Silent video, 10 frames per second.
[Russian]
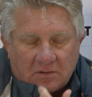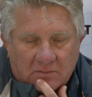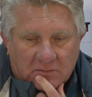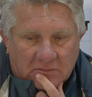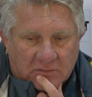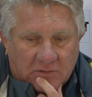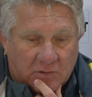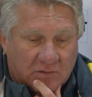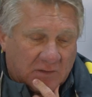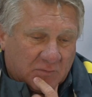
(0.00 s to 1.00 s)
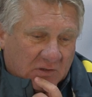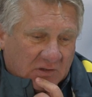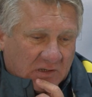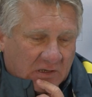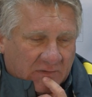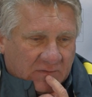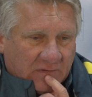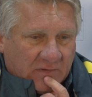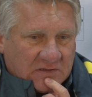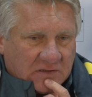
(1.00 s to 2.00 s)
Вот. Второй тайм была такая равная,
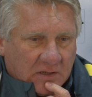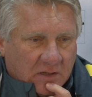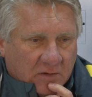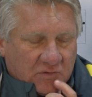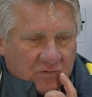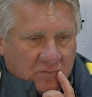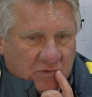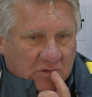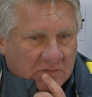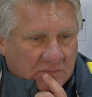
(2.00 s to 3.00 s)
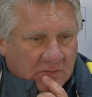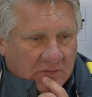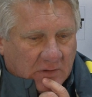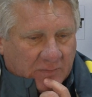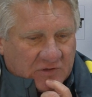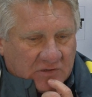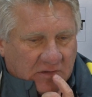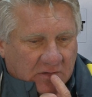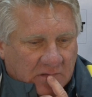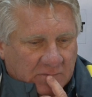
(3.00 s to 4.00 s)
вязкая игра, уже более такая игра
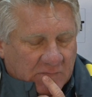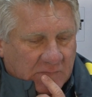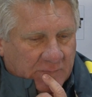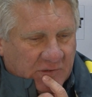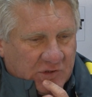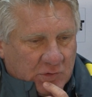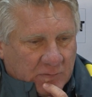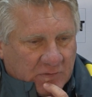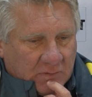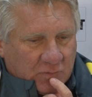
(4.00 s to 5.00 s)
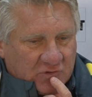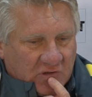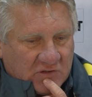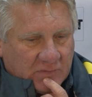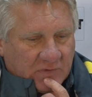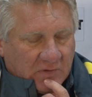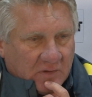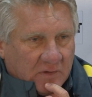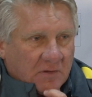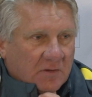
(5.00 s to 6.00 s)
пошла как бы по счету, потому что ошибка
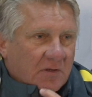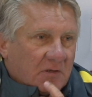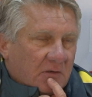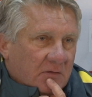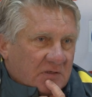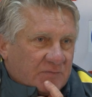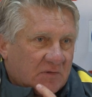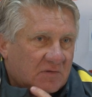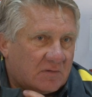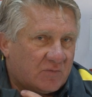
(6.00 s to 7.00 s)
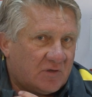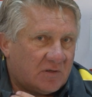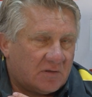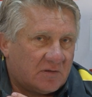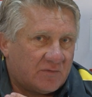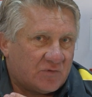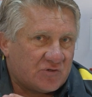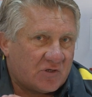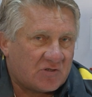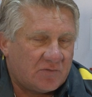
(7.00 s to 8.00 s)
Спиртами были
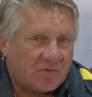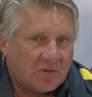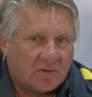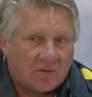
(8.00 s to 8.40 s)
не ошибки.